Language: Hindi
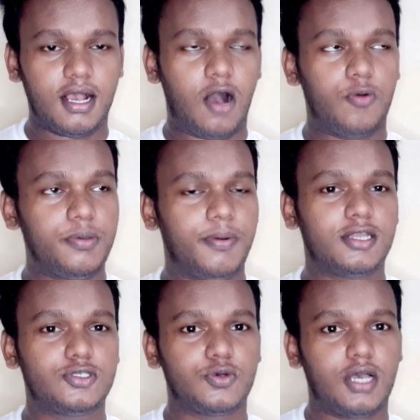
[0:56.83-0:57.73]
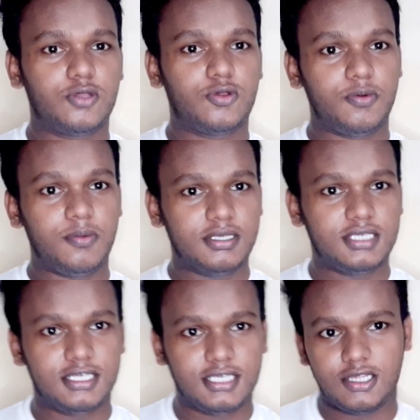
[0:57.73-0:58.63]
गांव भी भर चुका है तो अभी मैं
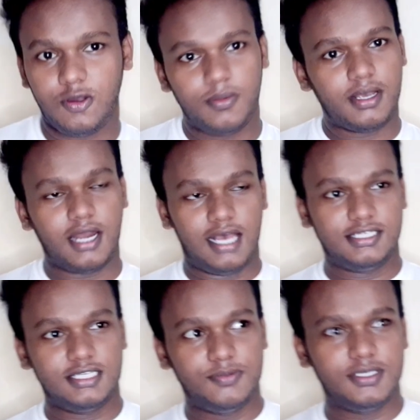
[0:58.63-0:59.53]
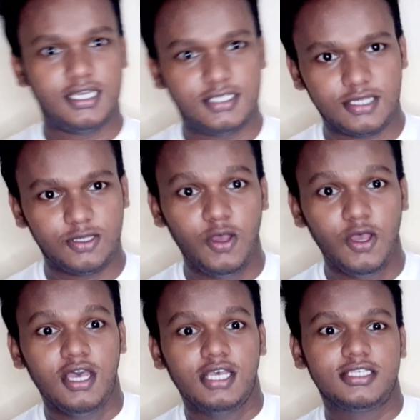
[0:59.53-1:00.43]
चल सकता हूँ मैं क्लासेस भी जा सकता हूँ
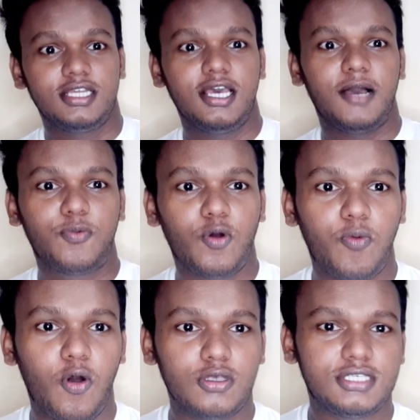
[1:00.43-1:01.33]
इसलिए आपको बहुत